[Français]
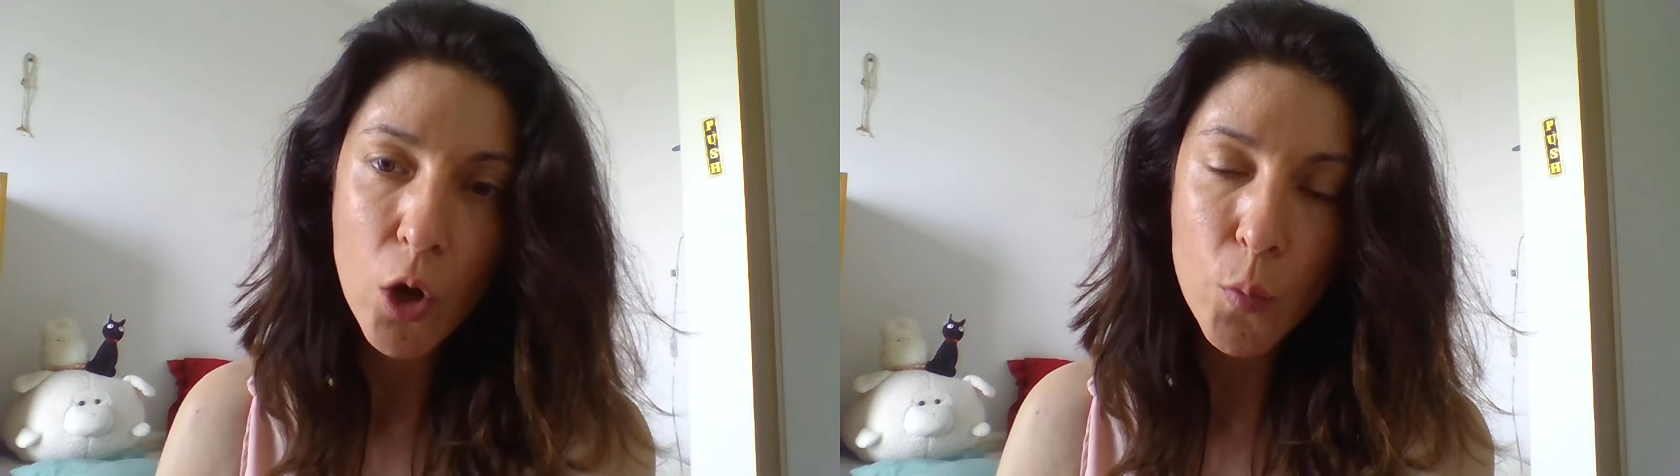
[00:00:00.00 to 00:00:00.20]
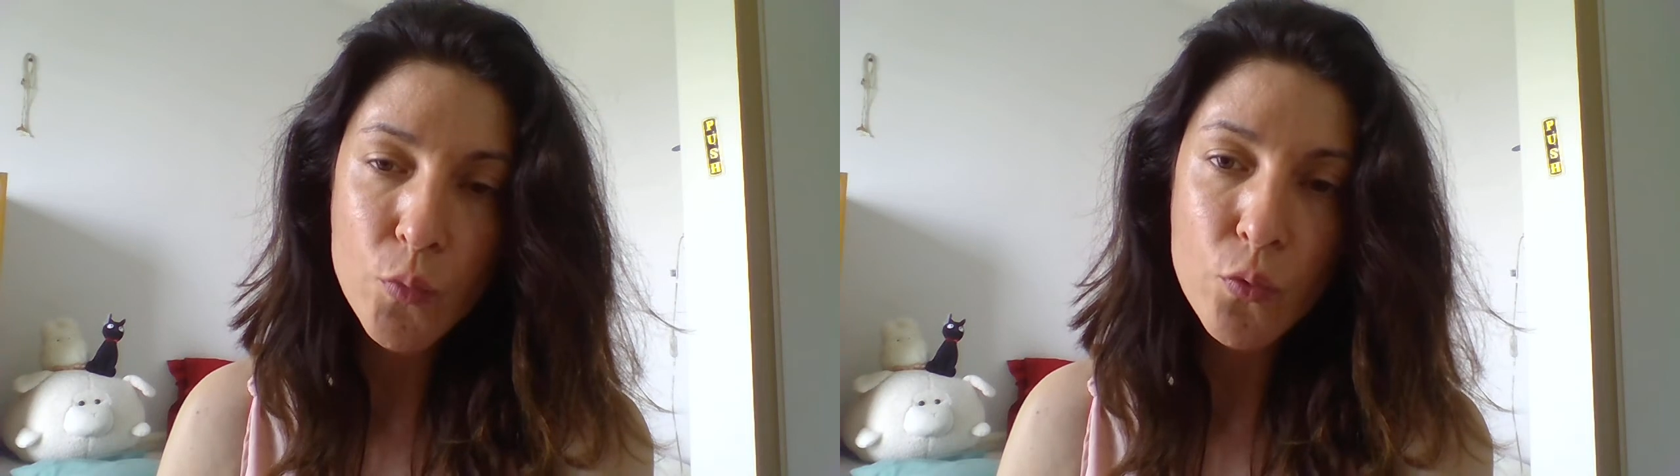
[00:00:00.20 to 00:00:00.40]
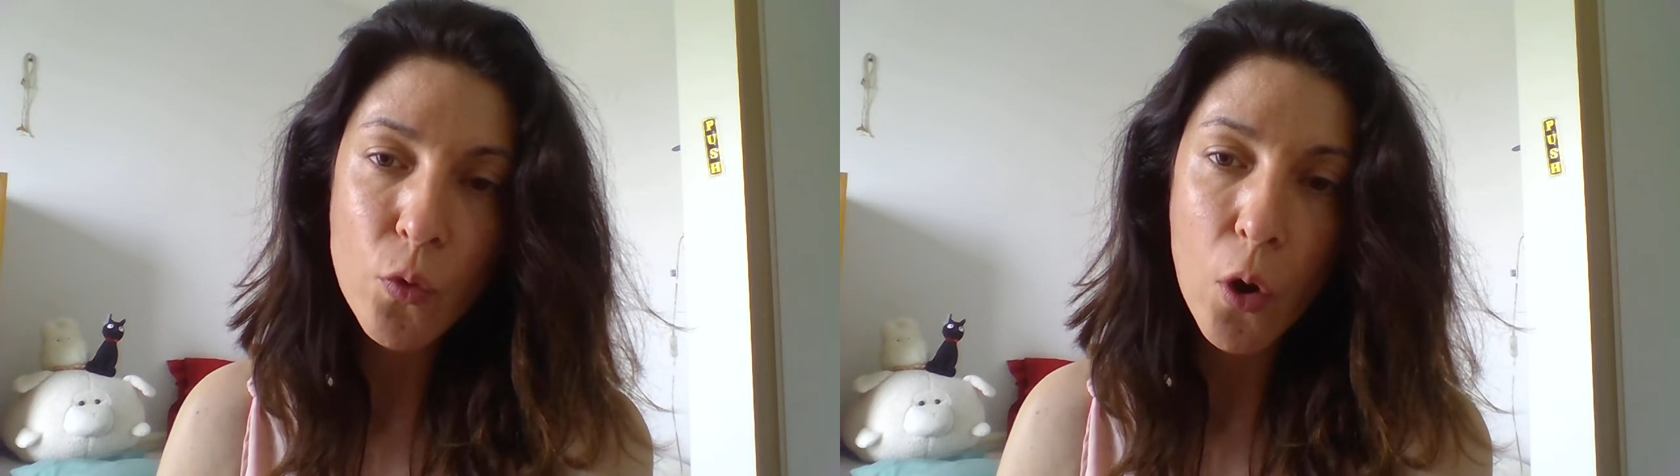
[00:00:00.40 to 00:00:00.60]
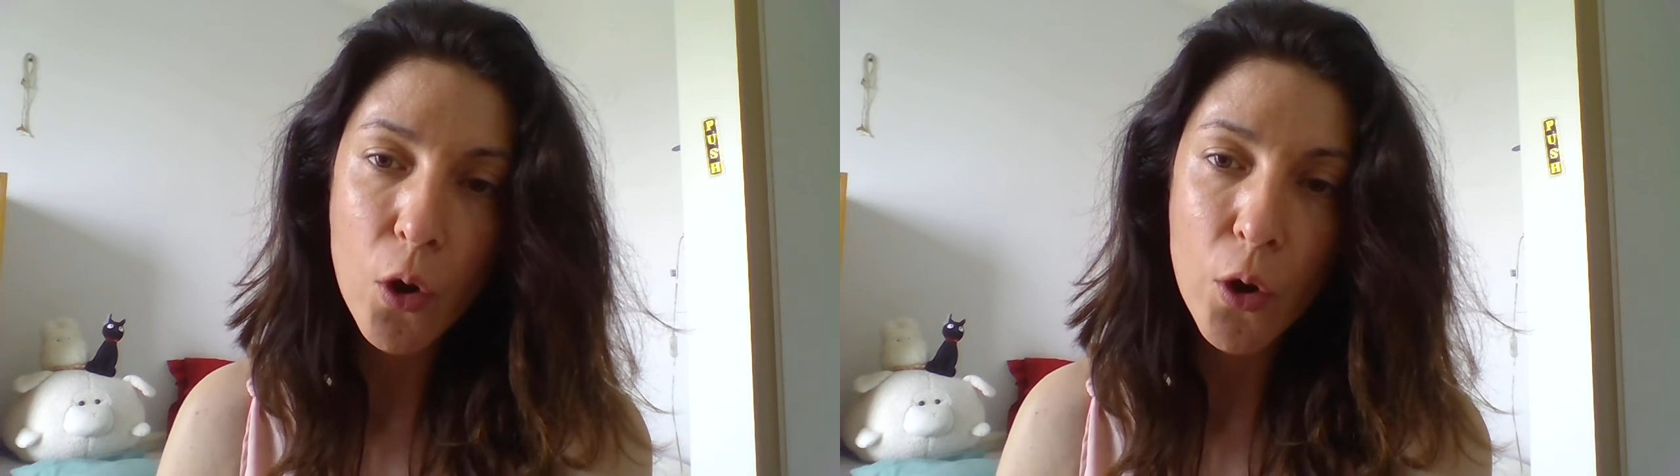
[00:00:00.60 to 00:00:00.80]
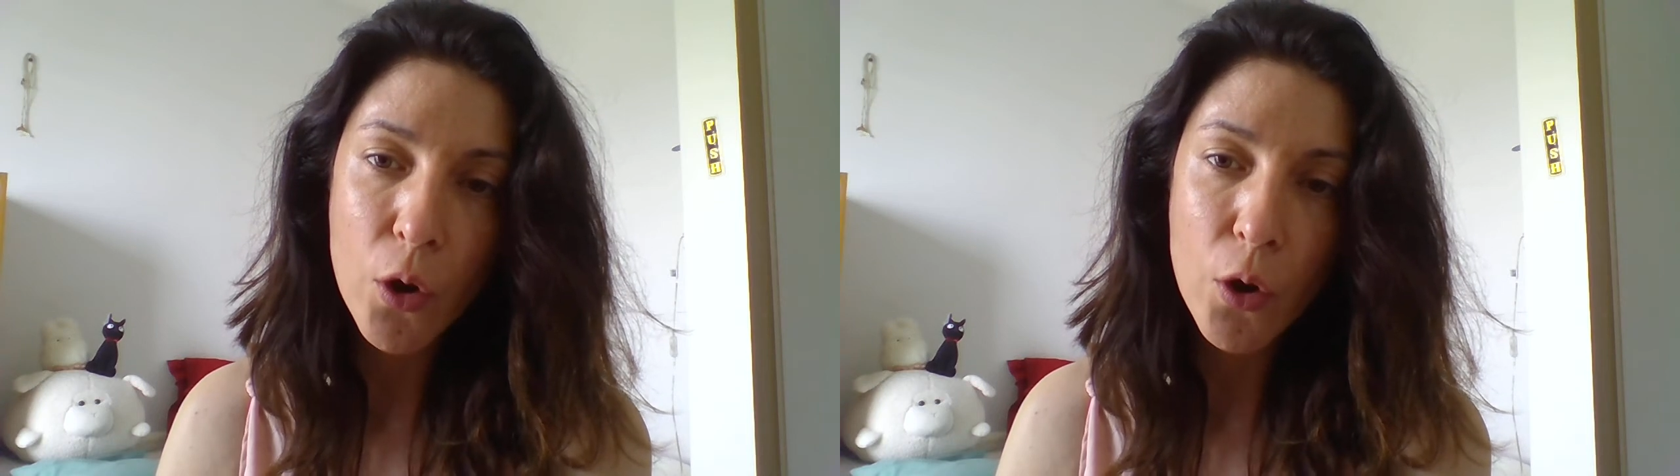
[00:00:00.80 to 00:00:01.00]
euh, pour
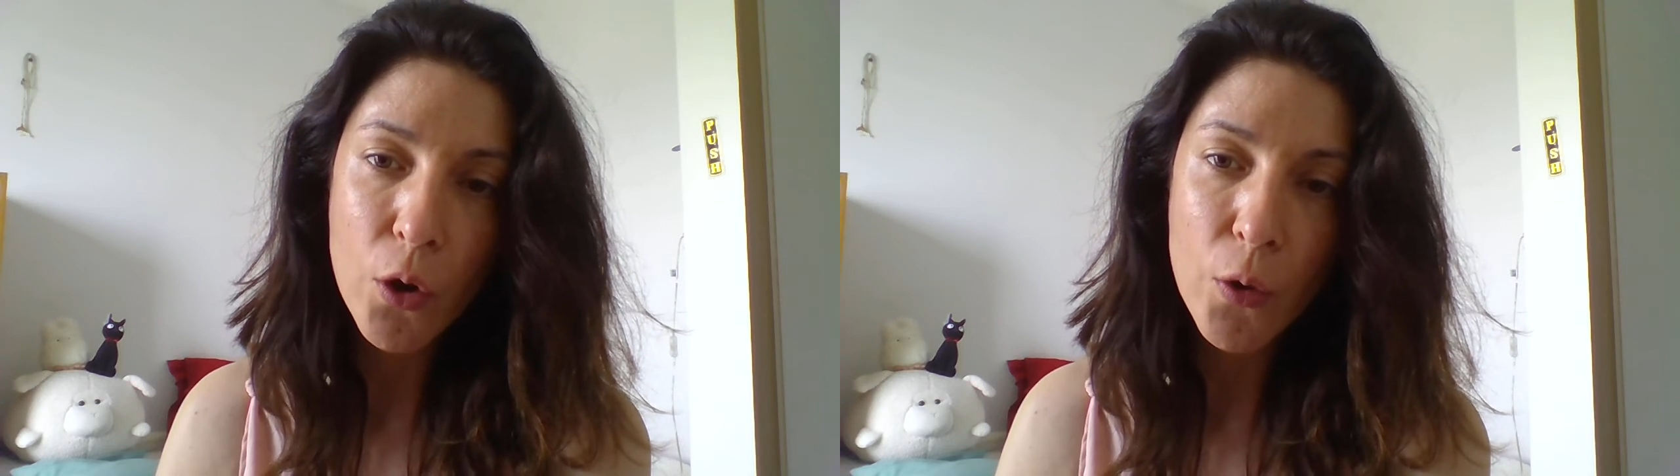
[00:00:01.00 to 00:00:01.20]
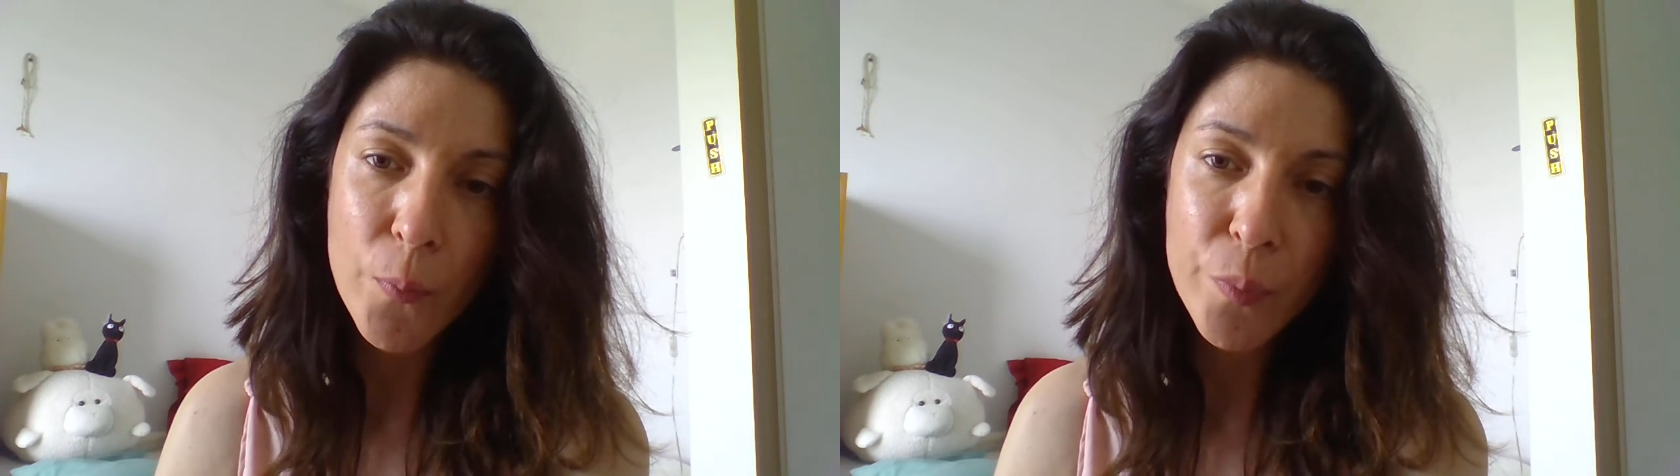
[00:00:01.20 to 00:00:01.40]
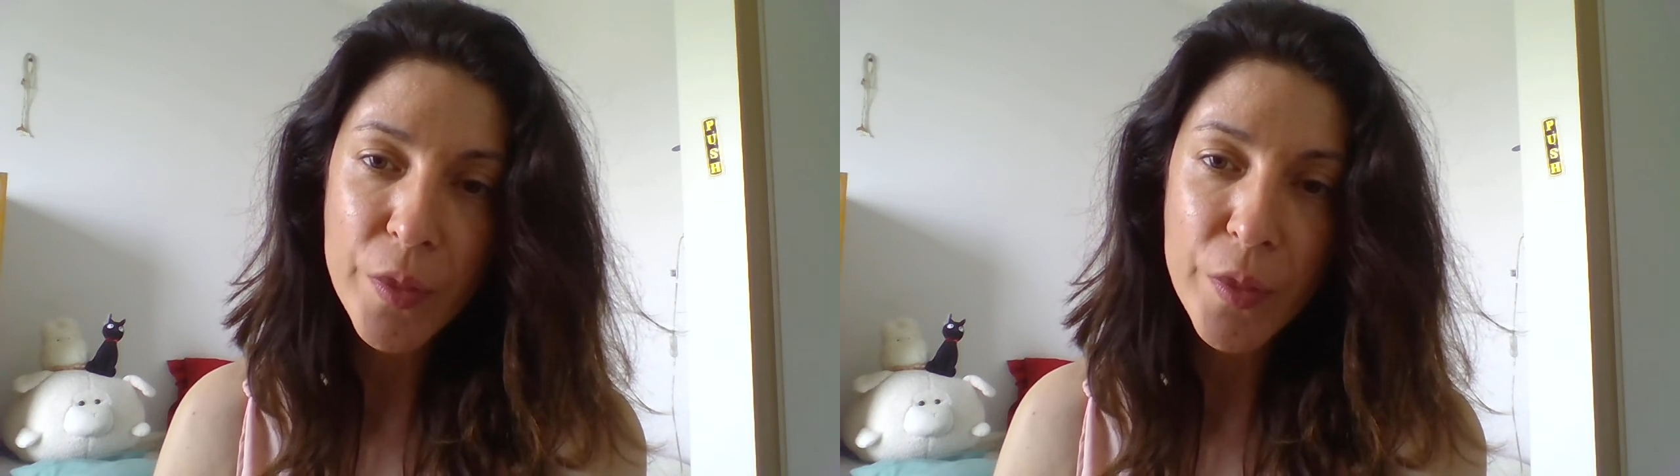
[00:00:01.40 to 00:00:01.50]
euh,